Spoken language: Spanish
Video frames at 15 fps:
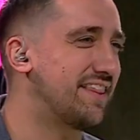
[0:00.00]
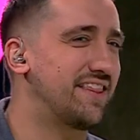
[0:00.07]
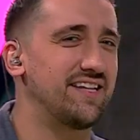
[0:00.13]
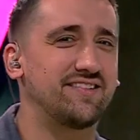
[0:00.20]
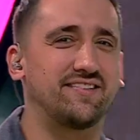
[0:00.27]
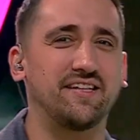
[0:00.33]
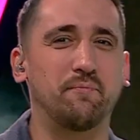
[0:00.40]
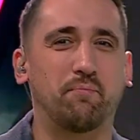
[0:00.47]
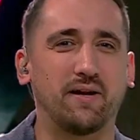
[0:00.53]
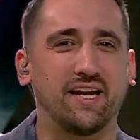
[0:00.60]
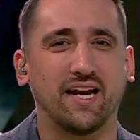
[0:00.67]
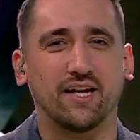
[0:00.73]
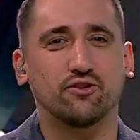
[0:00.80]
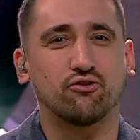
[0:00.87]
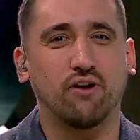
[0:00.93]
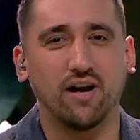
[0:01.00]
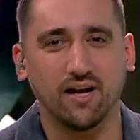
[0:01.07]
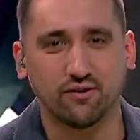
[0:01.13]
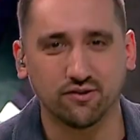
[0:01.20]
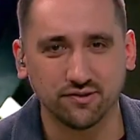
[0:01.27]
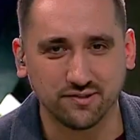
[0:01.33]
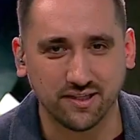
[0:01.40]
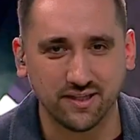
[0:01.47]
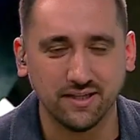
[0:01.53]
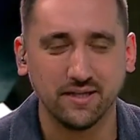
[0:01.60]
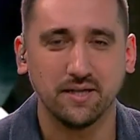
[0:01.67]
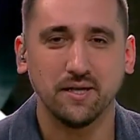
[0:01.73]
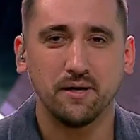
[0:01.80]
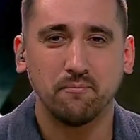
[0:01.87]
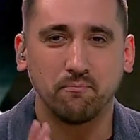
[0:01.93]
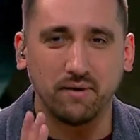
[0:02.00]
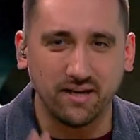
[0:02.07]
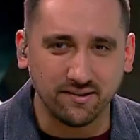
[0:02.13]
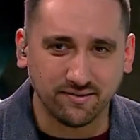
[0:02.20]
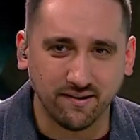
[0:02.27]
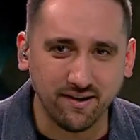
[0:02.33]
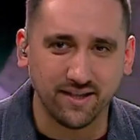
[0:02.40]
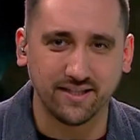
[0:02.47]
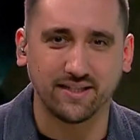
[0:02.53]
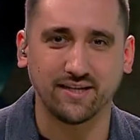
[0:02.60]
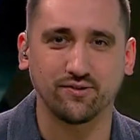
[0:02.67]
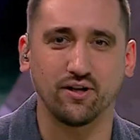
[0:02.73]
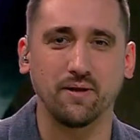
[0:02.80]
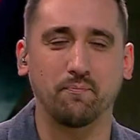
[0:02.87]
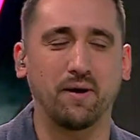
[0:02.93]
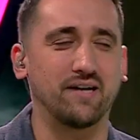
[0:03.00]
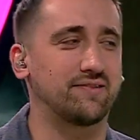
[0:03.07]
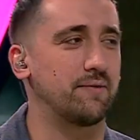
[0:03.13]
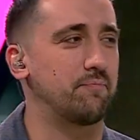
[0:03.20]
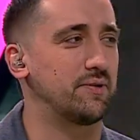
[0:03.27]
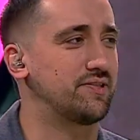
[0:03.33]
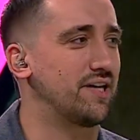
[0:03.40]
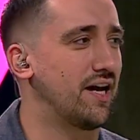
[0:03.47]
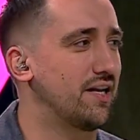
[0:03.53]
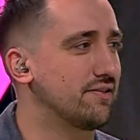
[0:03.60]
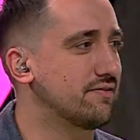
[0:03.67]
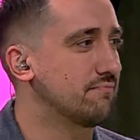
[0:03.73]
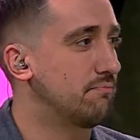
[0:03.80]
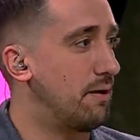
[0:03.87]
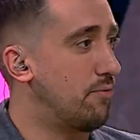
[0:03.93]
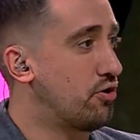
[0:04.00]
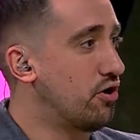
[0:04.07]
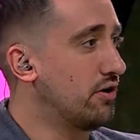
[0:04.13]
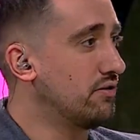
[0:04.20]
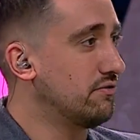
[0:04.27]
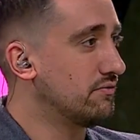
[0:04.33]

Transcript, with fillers: disciplinas, todas las cosas. Para saber de estas Olimpiadas Especiales, vamos con...